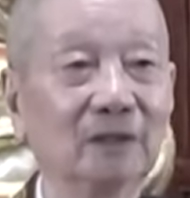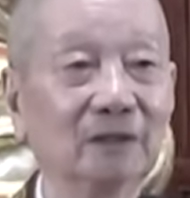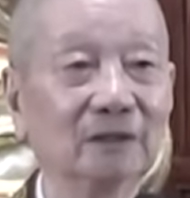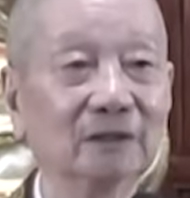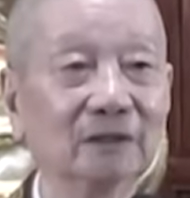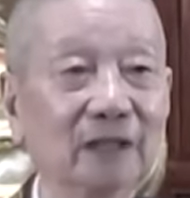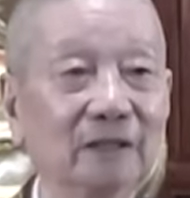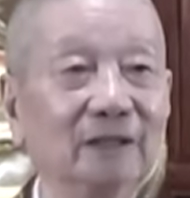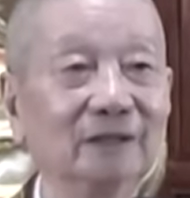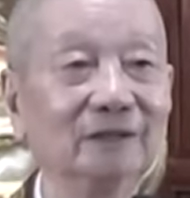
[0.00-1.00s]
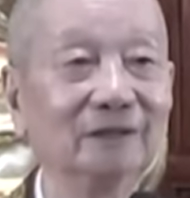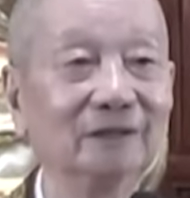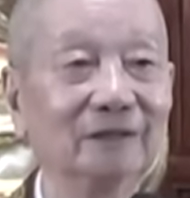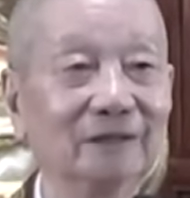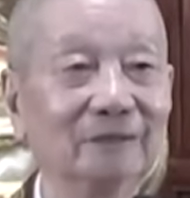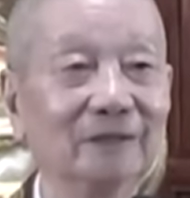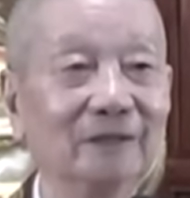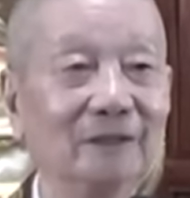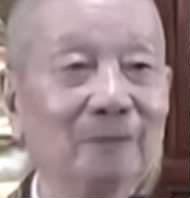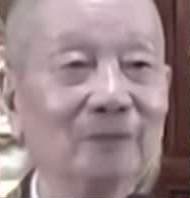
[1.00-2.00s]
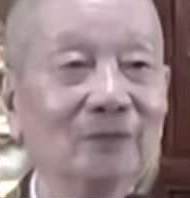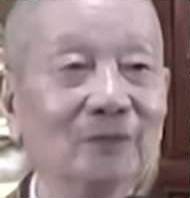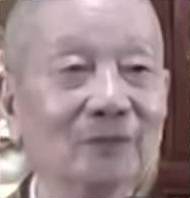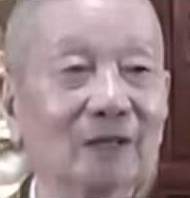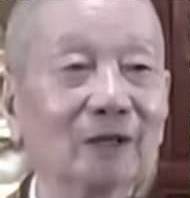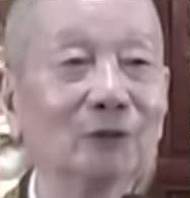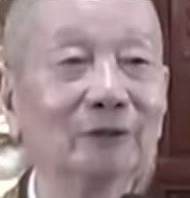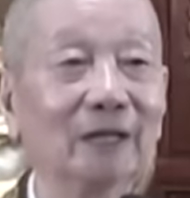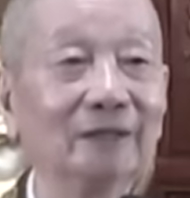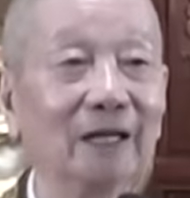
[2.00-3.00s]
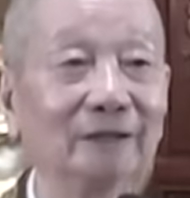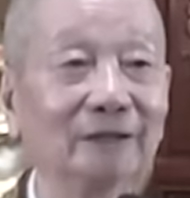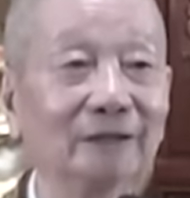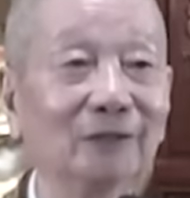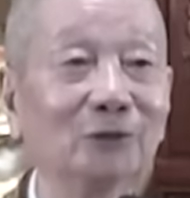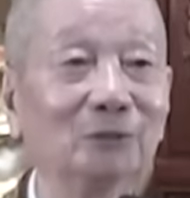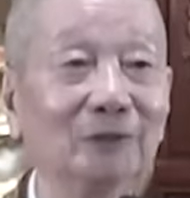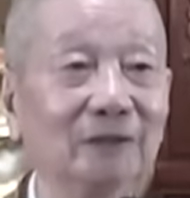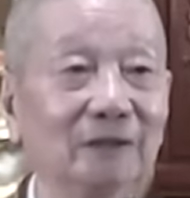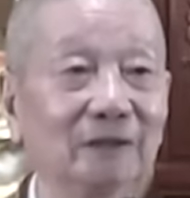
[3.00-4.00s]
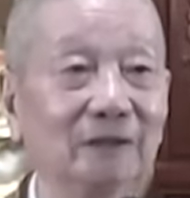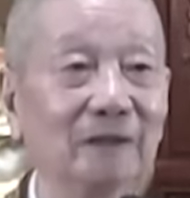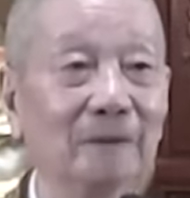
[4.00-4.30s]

đó. ta đi hành hương là như vậy ta ngồi tại nhà chứ ta tụng kinh nhé